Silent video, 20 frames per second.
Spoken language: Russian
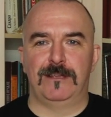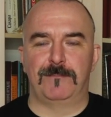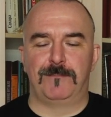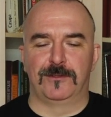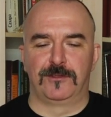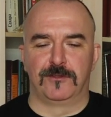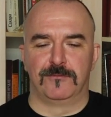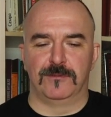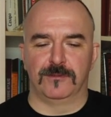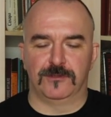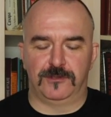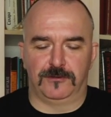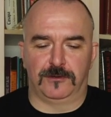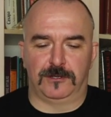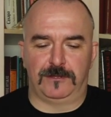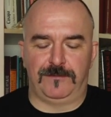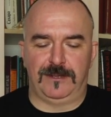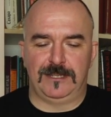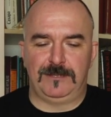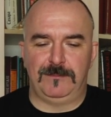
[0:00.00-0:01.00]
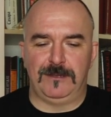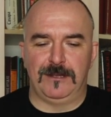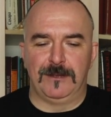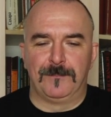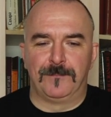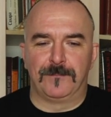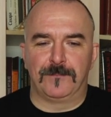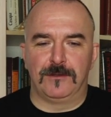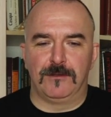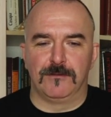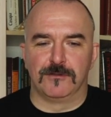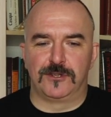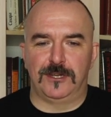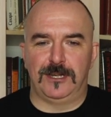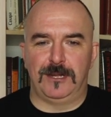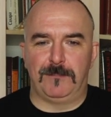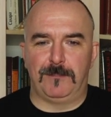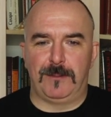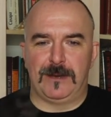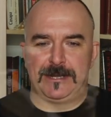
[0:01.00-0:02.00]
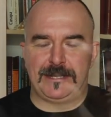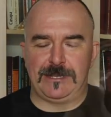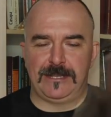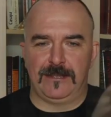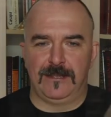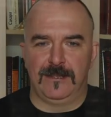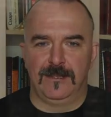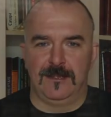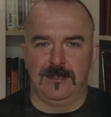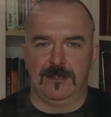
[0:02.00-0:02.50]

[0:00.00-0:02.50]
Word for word: Я подумал, черт возьми, неужели парни